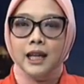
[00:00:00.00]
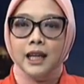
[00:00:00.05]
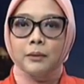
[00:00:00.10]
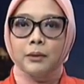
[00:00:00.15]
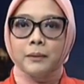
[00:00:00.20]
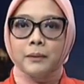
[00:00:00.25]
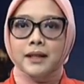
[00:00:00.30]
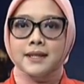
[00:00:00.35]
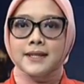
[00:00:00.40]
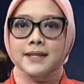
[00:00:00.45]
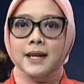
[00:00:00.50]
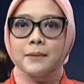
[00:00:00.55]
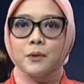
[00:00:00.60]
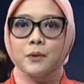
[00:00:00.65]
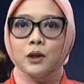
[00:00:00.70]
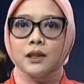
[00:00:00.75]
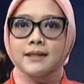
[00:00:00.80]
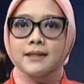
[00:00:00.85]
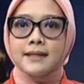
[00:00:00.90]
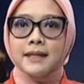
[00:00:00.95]
Ya pemirsa,
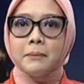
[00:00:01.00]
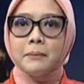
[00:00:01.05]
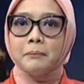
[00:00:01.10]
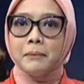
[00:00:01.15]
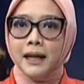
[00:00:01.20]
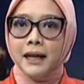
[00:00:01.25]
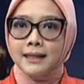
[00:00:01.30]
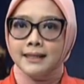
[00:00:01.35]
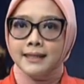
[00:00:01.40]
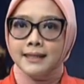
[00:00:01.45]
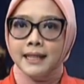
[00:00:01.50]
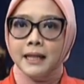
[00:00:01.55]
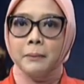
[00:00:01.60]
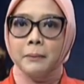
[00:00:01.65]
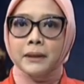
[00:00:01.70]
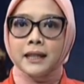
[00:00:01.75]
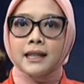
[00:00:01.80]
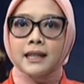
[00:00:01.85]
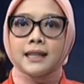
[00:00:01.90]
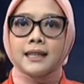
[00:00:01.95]
polisi masih
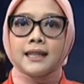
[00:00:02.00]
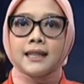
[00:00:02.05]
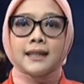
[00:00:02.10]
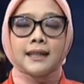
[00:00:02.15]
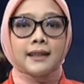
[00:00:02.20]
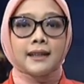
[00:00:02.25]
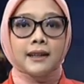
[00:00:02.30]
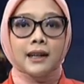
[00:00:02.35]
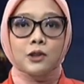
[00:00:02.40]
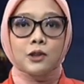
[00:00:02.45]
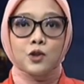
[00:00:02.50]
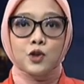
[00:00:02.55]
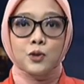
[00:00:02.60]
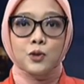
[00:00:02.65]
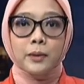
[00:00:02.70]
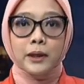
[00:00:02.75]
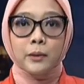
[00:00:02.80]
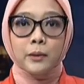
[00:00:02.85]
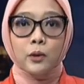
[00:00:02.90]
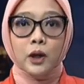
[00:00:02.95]
menyelidiki
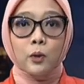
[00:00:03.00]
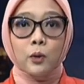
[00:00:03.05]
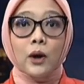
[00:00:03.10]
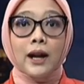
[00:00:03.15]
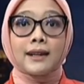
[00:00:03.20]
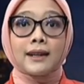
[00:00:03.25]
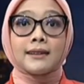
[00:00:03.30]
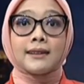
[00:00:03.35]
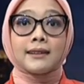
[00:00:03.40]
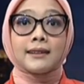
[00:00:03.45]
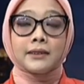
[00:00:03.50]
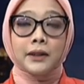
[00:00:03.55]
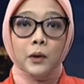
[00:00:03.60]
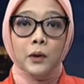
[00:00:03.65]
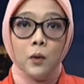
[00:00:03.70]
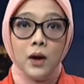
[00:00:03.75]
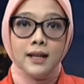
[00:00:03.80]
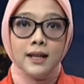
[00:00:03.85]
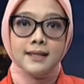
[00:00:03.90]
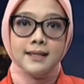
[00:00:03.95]
kasus penemuan wanita
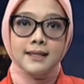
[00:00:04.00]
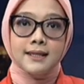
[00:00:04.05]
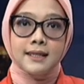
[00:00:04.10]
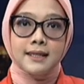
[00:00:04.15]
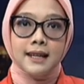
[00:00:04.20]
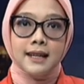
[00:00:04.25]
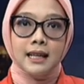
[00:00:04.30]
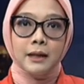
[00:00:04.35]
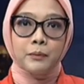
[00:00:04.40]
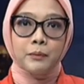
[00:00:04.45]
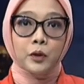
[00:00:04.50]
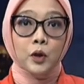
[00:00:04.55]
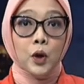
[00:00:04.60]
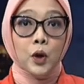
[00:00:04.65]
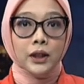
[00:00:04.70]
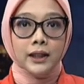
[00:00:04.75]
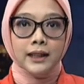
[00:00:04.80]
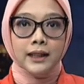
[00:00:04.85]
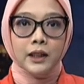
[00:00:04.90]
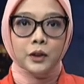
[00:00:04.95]
tewas di dalam
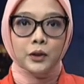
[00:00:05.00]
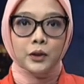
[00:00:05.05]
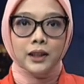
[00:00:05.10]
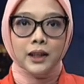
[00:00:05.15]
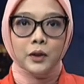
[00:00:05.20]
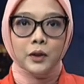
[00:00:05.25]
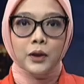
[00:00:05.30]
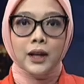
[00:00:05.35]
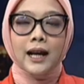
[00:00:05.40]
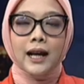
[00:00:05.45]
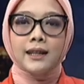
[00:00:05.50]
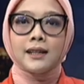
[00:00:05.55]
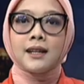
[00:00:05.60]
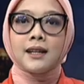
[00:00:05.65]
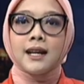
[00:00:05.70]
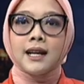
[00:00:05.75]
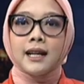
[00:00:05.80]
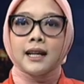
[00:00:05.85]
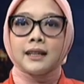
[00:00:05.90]
toren atau tandon air